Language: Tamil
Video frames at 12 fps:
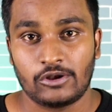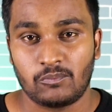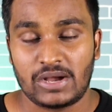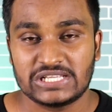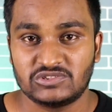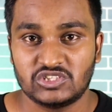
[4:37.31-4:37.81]
என்னோட
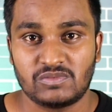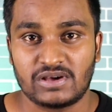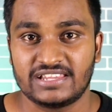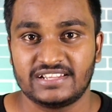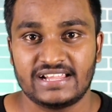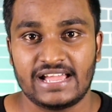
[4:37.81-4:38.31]
பாஸ்வேர்டு வந்து
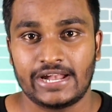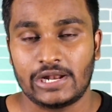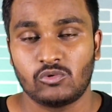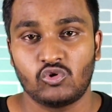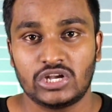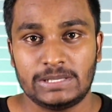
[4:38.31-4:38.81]
மறந்துட்டேன்
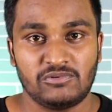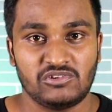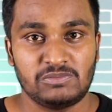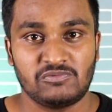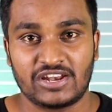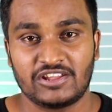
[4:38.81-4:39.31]
அதனால் ஓடிபி
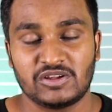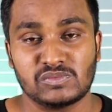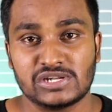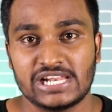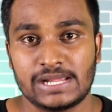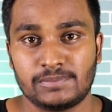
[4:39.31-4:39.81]
வந்து இப்போ வரைக்க
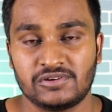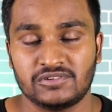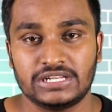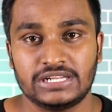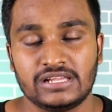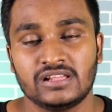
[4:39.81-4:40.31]
முடியல அப்படின்னா
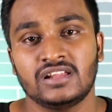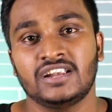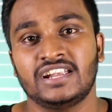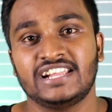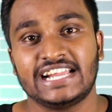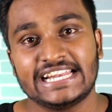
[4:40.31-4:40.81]
வந்துட்டு
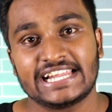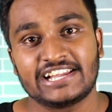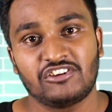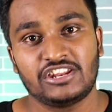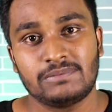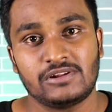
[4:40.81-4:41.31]
நீங்கள் என்ன
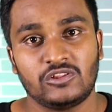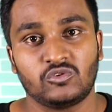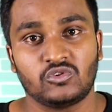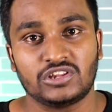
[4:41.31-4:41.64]
ரெக்கவரி இமெயில் வந்து